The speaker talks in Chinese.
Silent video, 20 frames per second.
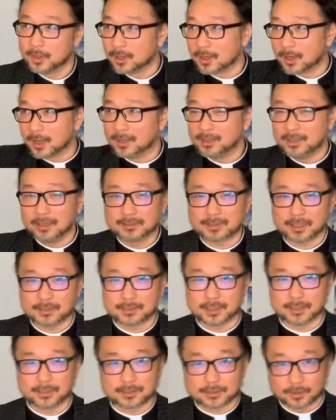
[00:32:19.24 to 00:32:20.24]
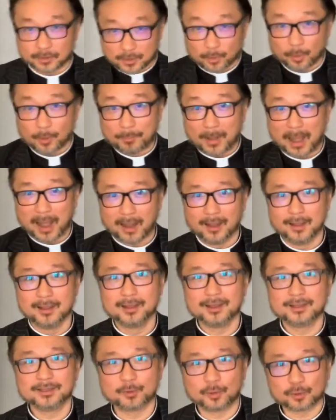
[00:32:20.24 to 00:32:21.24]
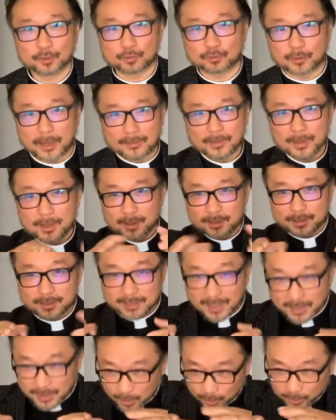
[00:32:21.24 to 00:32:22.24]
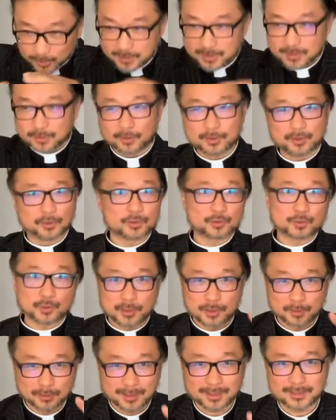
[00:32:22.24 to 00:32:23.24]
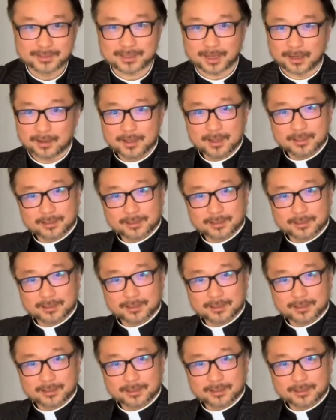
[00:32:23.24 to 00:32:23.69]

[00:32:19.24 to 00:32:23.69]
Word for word: 还阴沉沉的时候，你会怕，你会突然你在游的时候，有的虽然游得很长，